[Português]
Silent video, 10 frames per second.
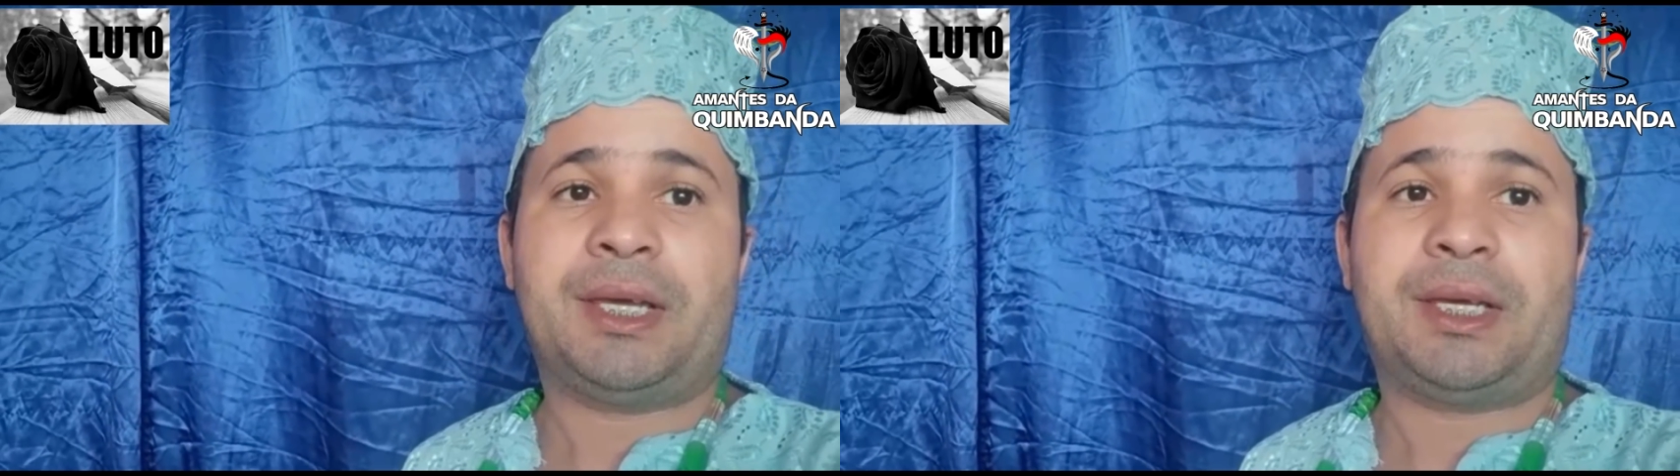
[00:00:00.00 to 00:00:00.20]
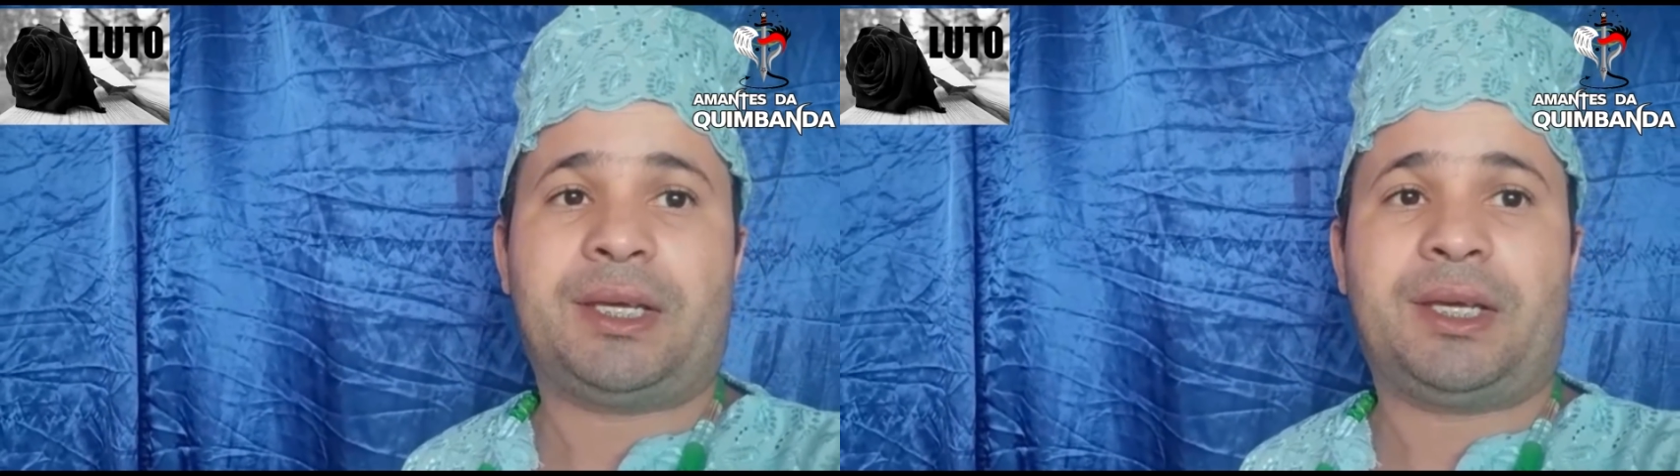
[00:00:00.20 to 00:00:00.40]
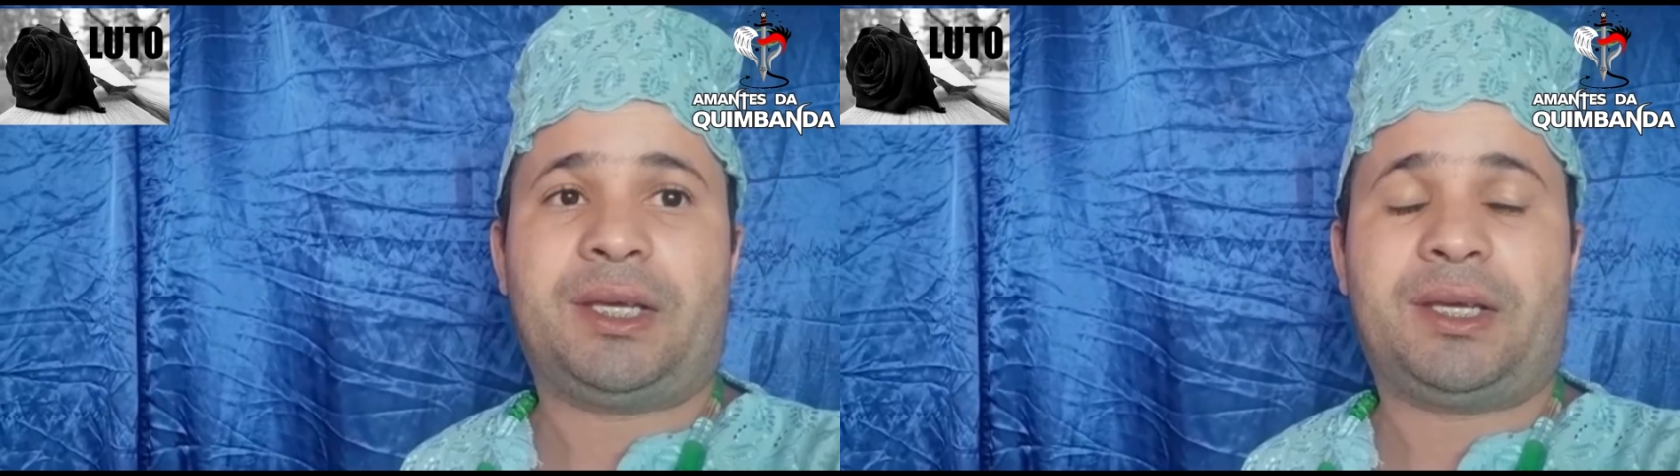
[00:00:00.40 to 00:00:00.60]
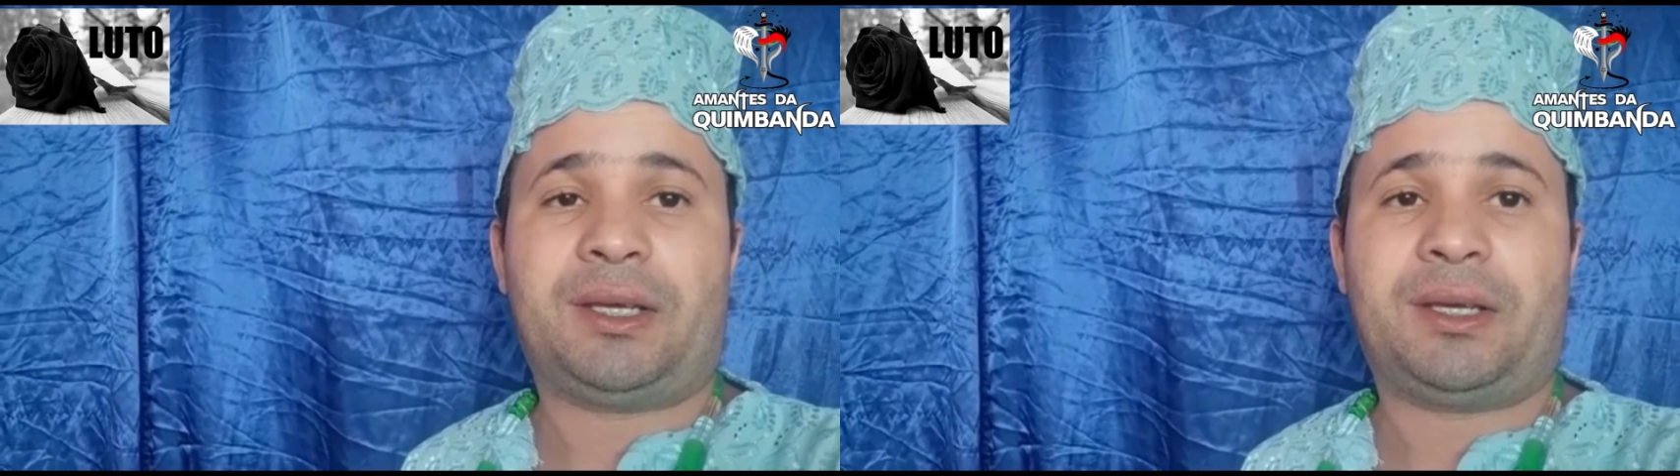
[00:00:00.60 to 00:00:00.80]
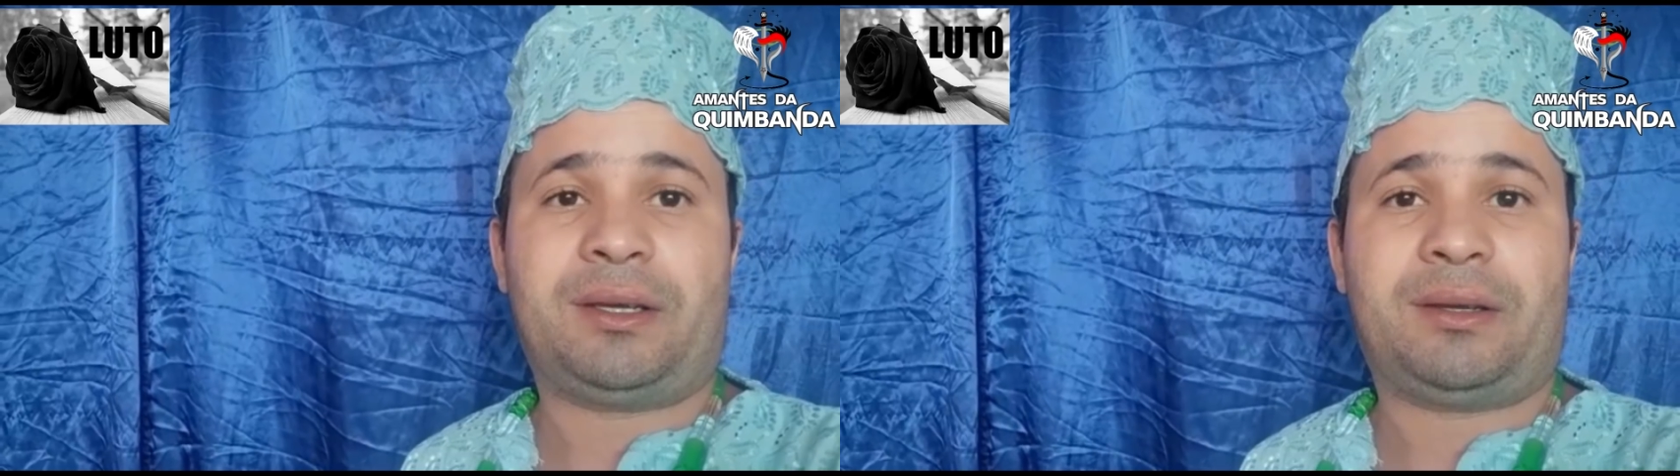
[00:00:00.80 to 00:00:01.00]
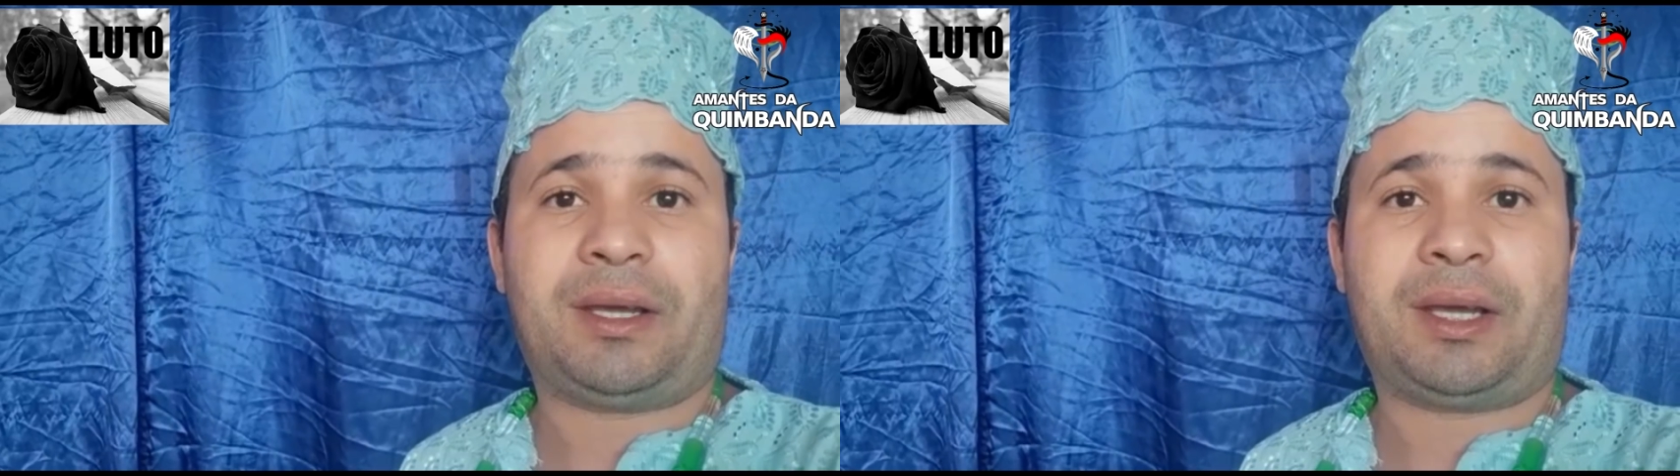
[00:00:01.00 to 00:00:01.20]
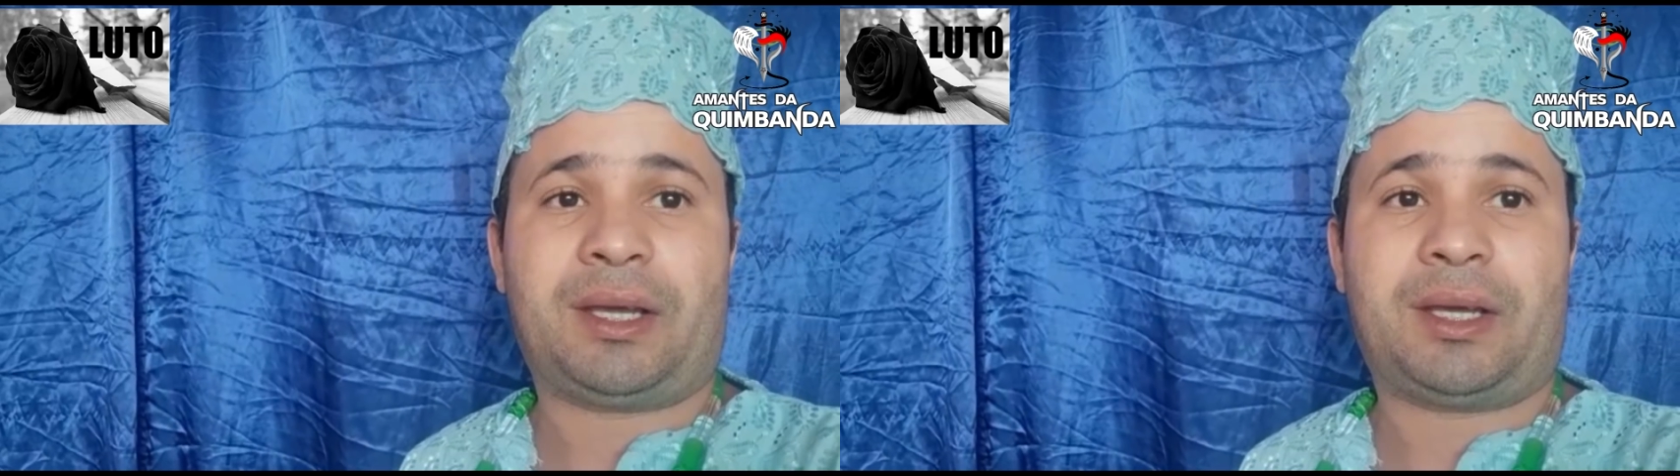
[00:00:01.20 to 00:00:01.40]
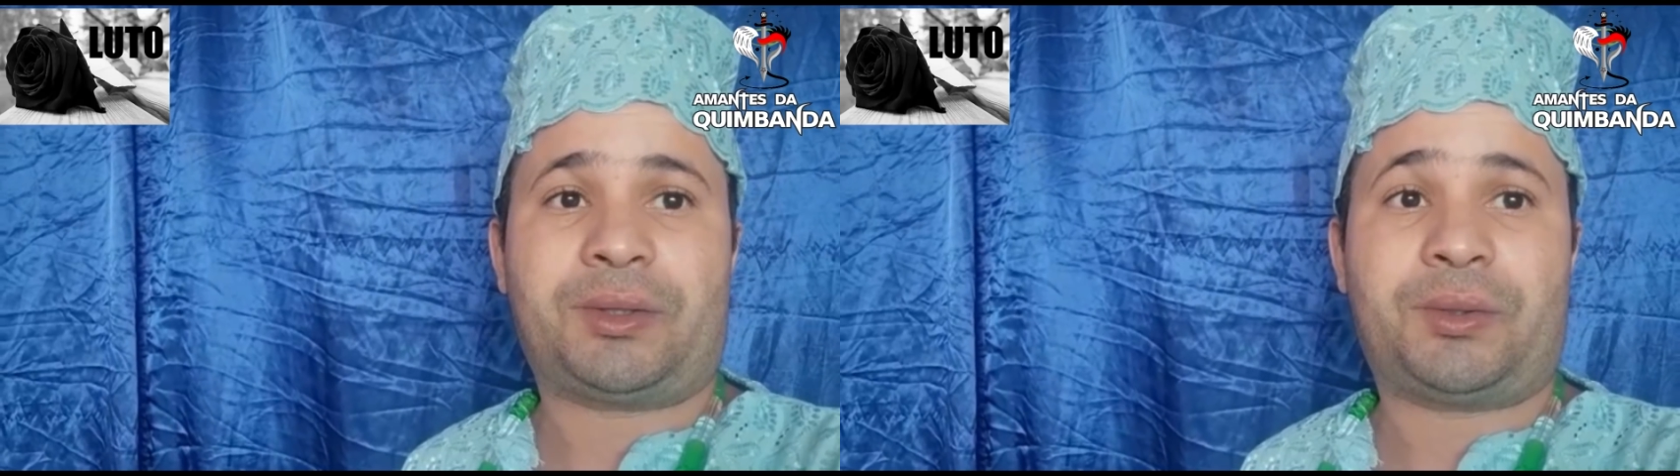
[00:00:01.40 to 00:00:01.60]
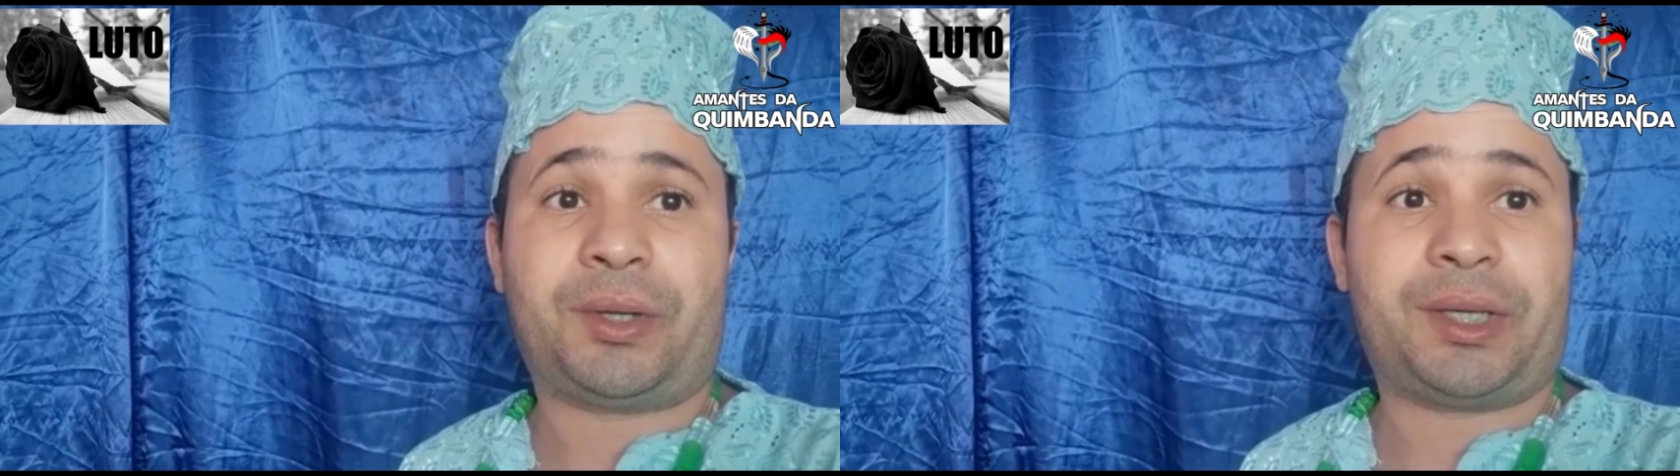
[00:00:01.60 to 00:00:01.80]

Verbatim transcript: E eu tô